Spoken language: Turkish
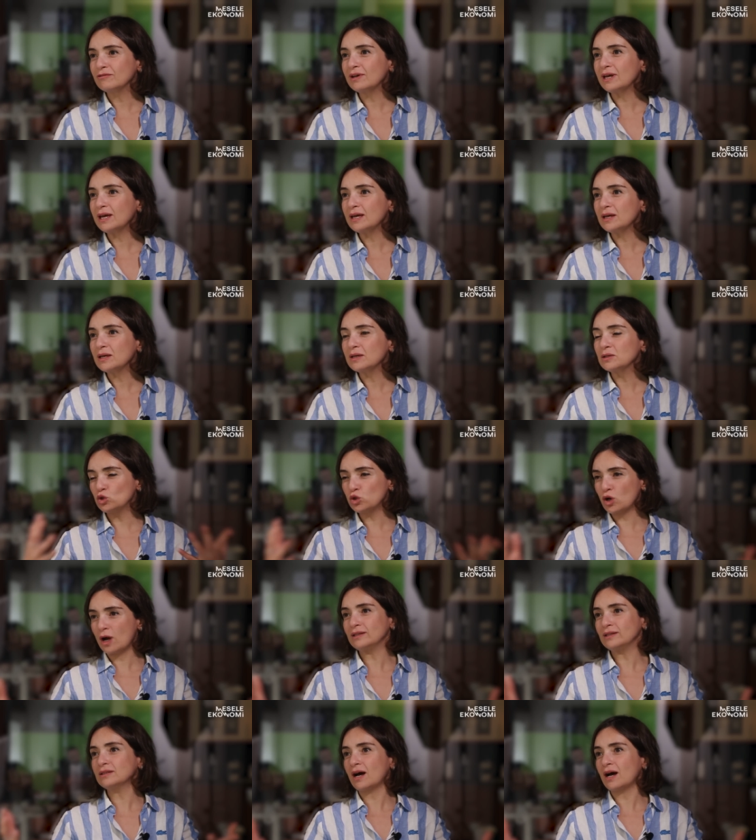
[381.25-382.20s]
ve şu
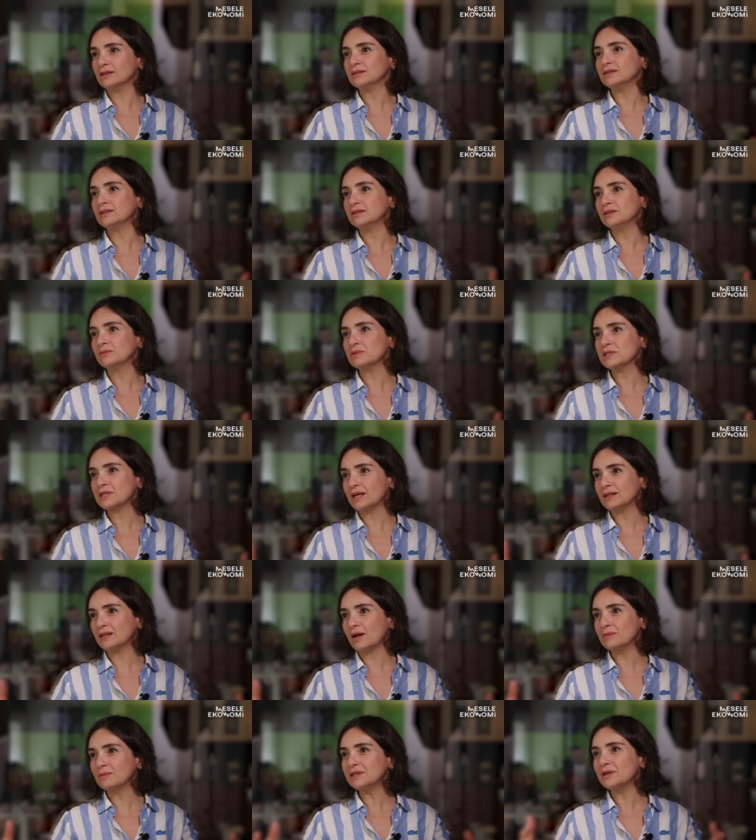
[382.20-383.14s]
anda anladığımız
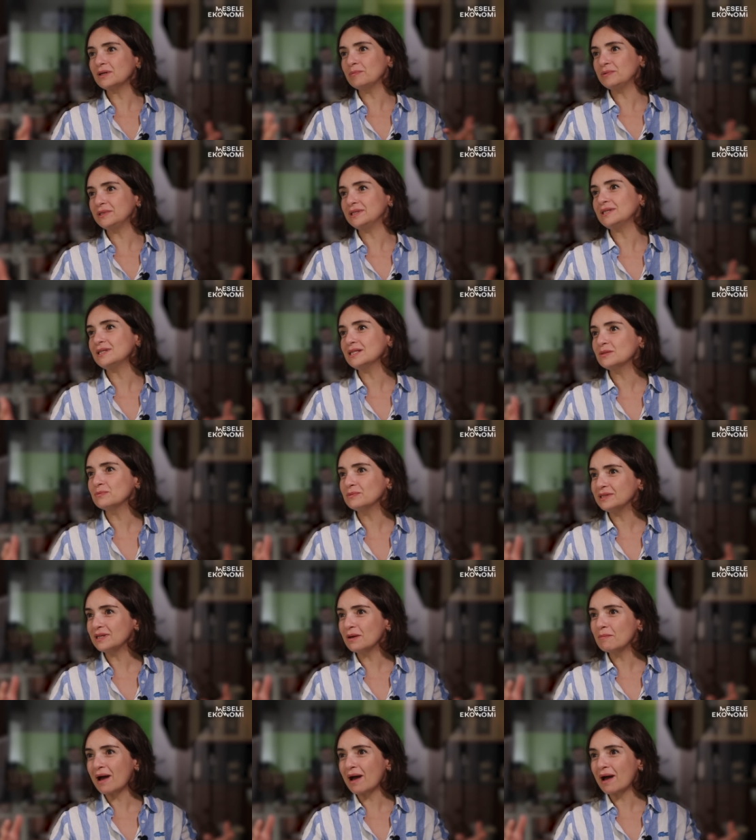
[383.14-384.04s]
anlamda kapitalizmin de